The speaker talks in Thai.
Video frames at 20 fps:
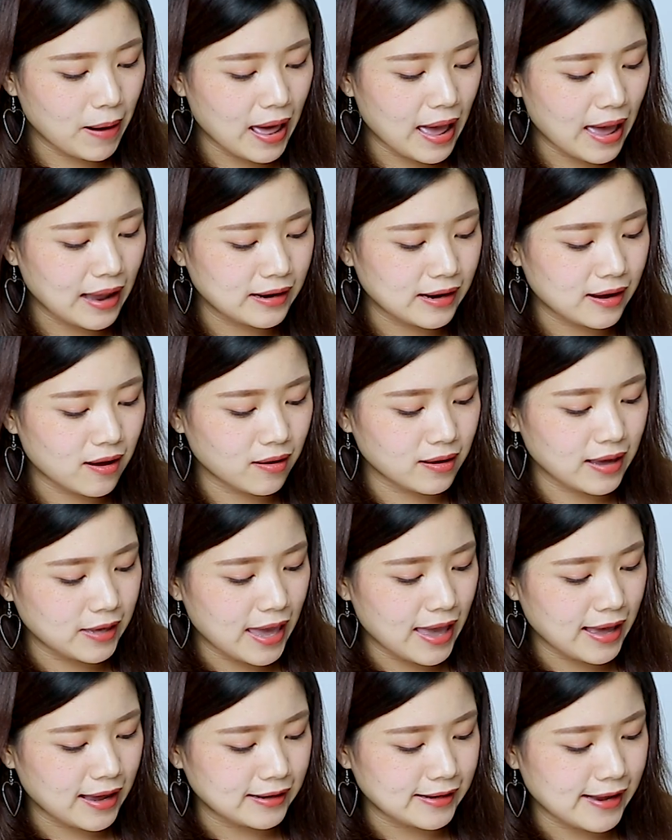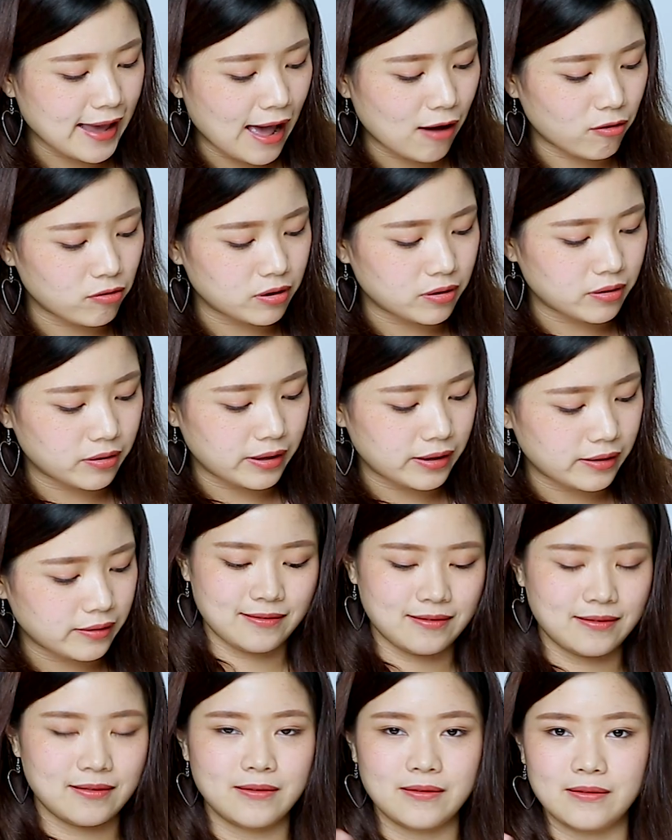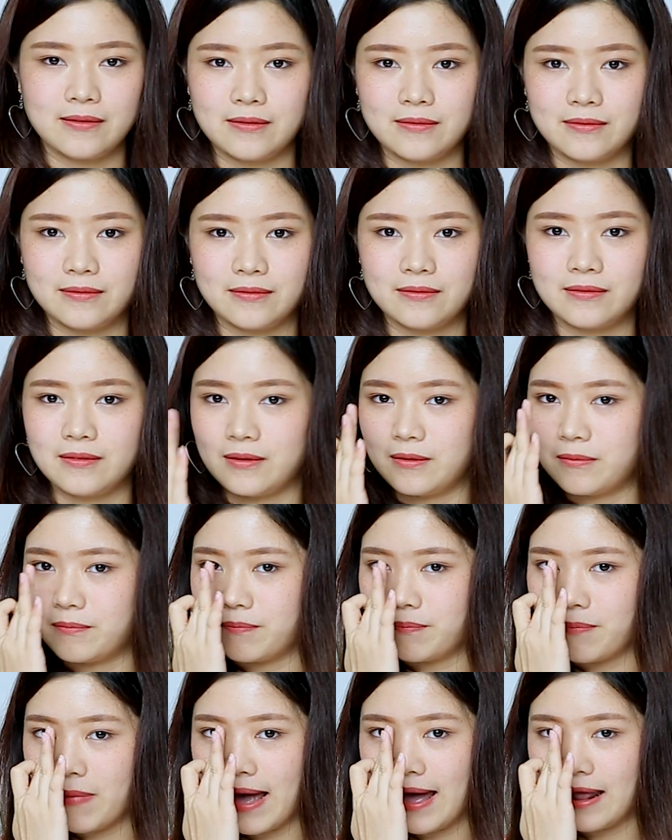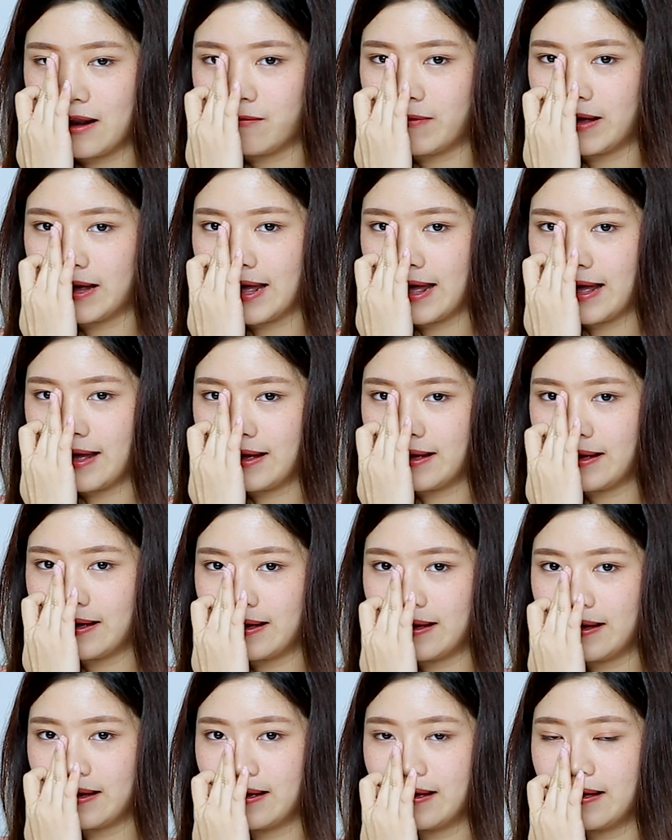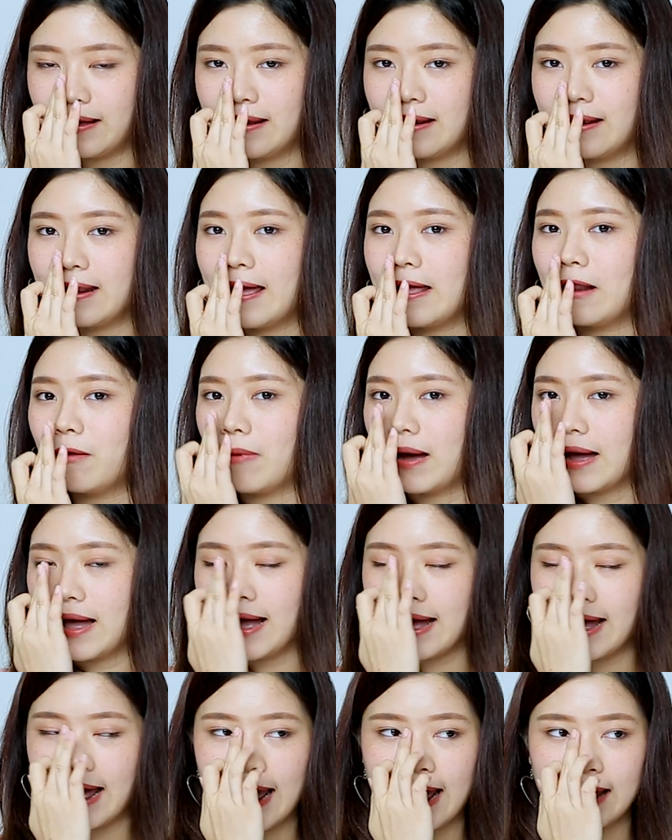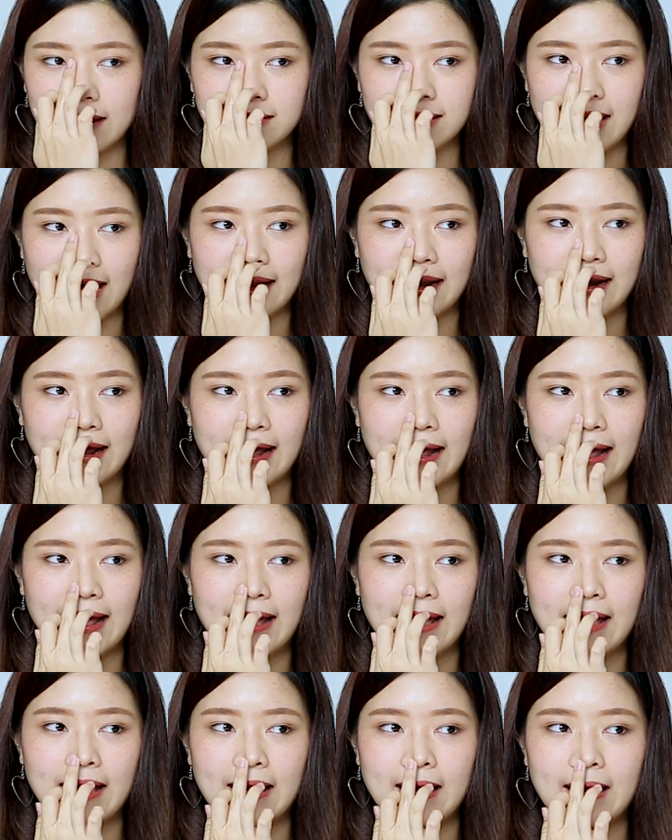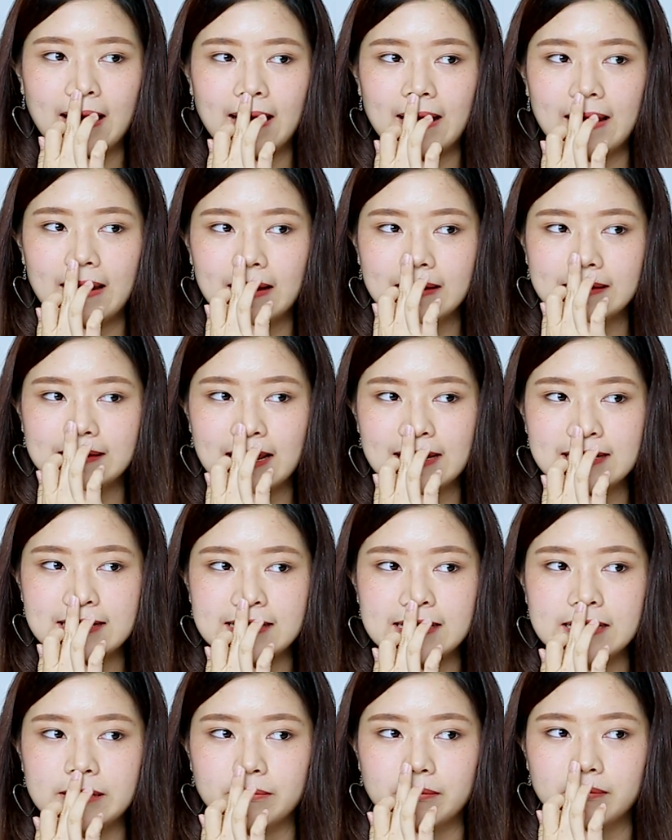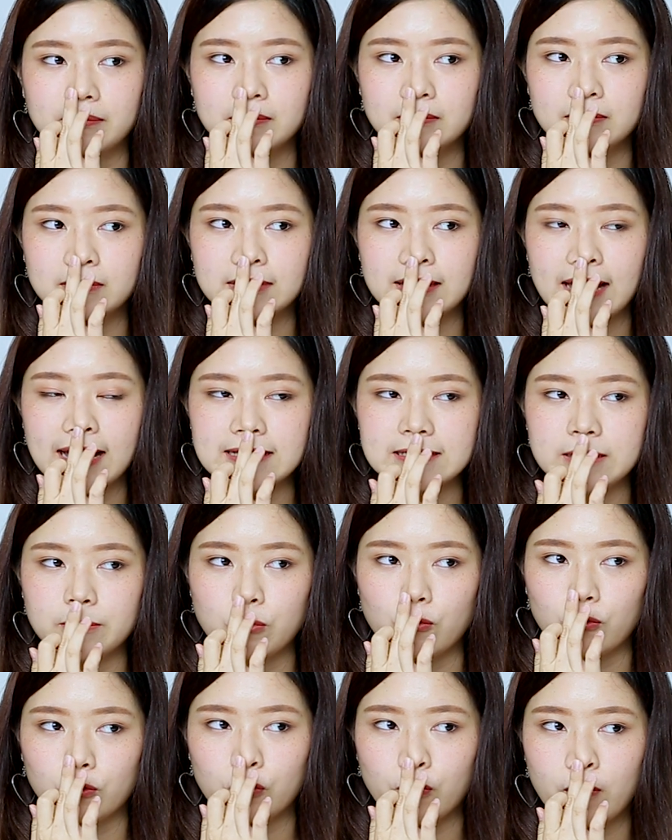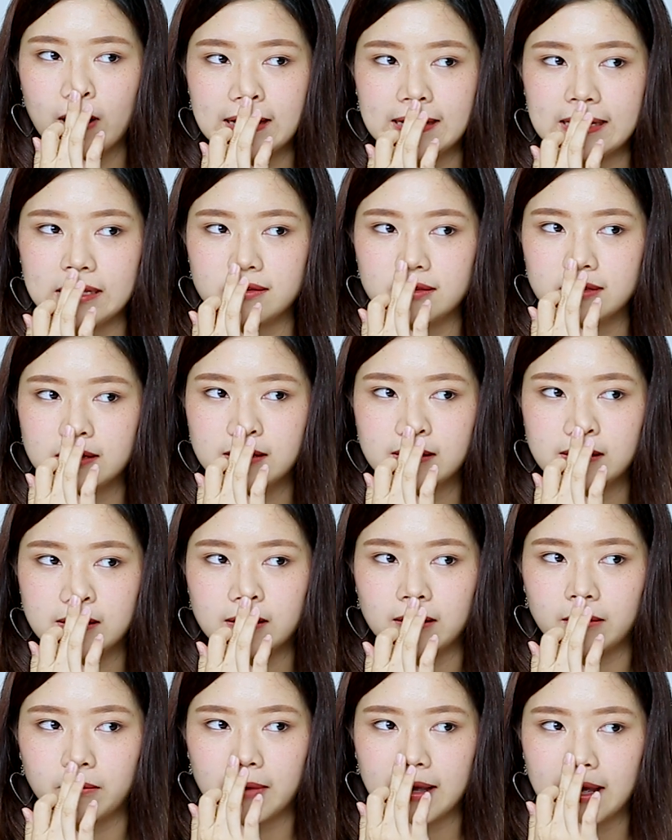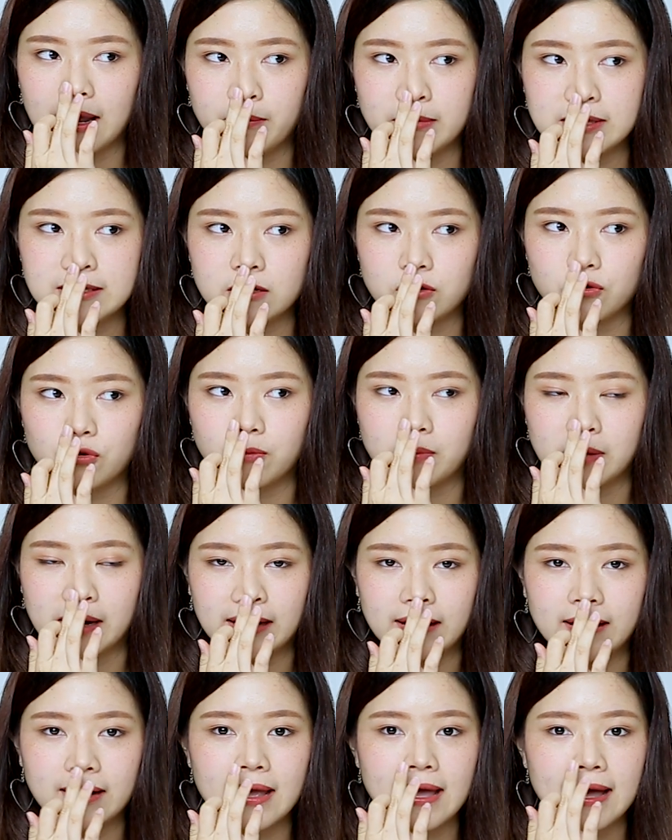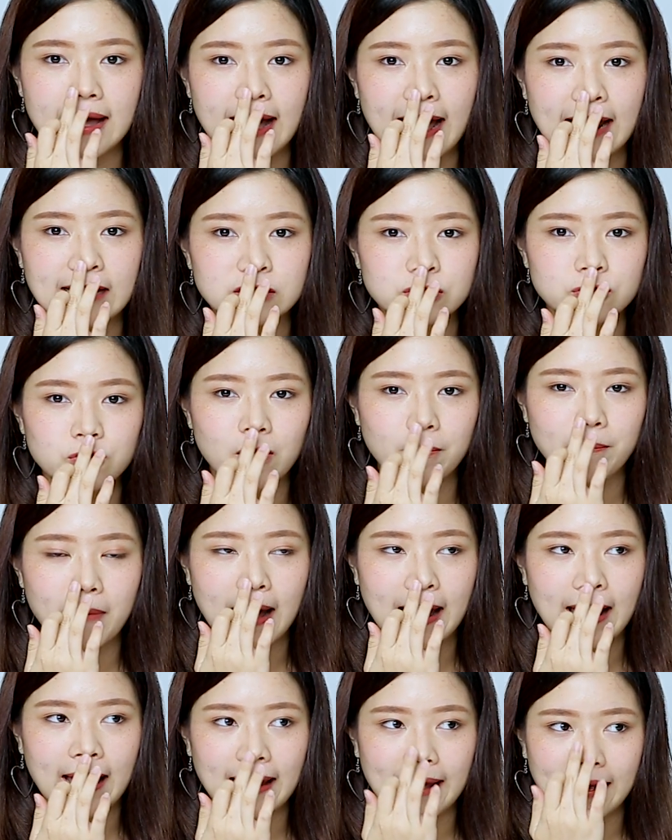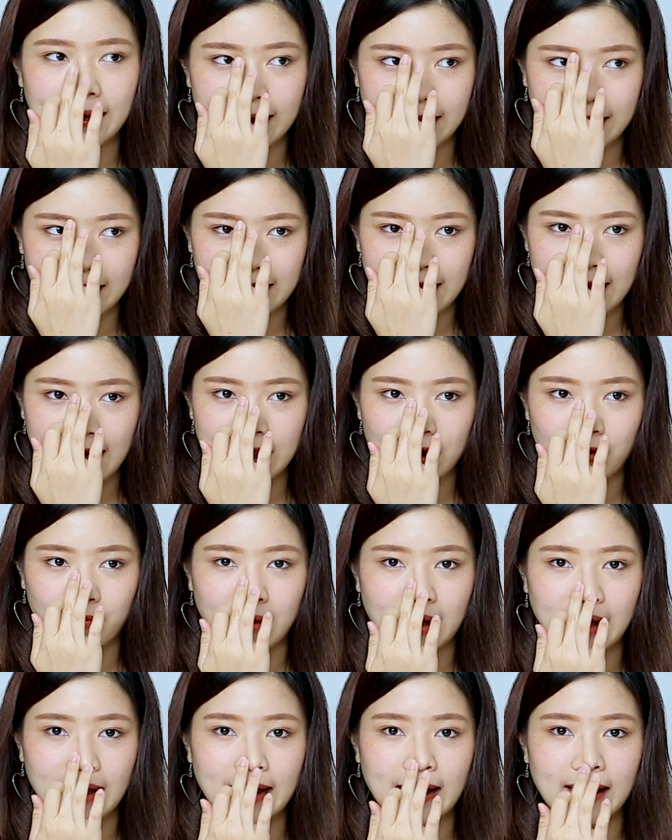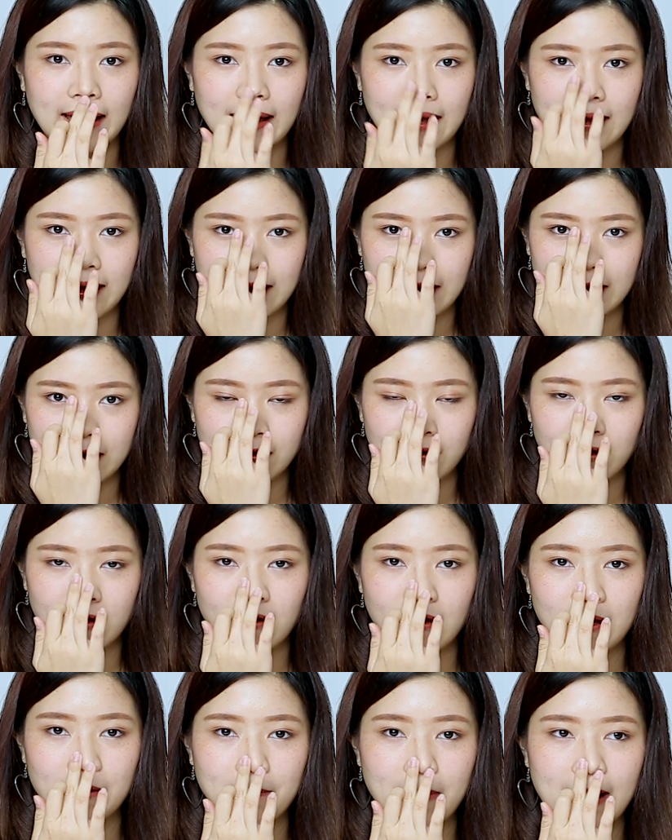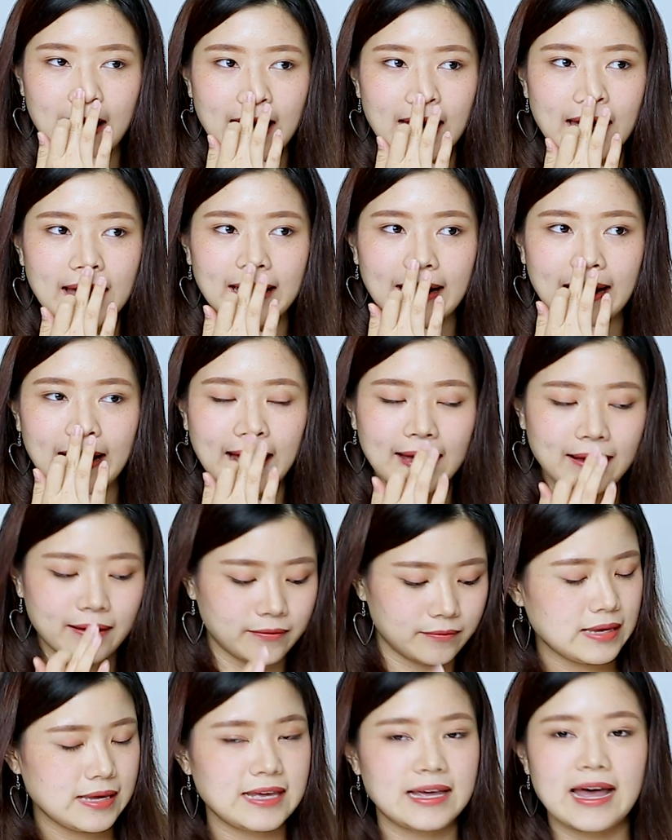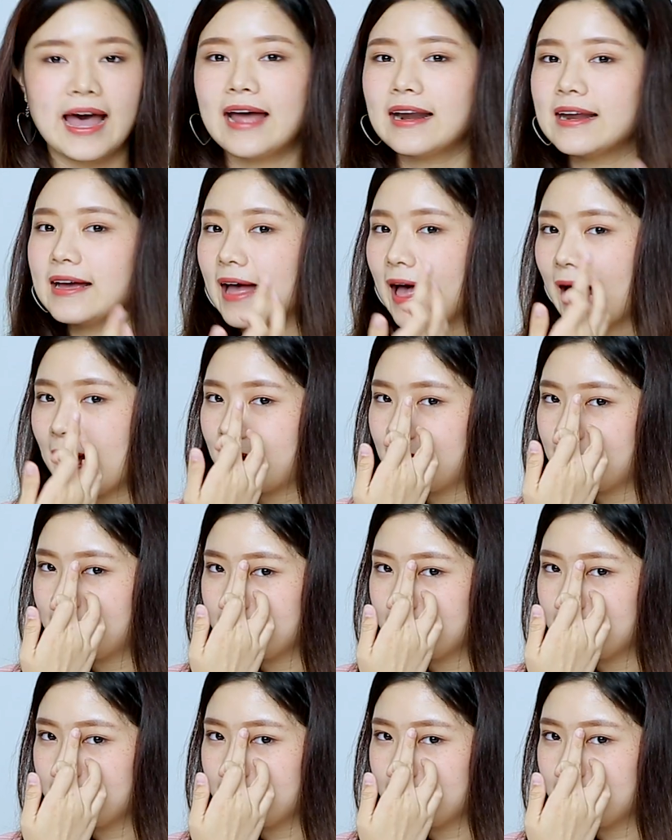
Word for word: พลาดนี่ก็แก้กันยาวเลย ปาดลงไปค่ะ ไล่ลงมาข้างๆสันนะคะ อย่าลืมใต้จมูกด้วยนิดนึงไม่งั้นมันจะดูเหมือนขาดช่วงไปไล่ลงมาค่ะ ค่อยๆป้ายนะคะ อีกข้างนึงค่ะ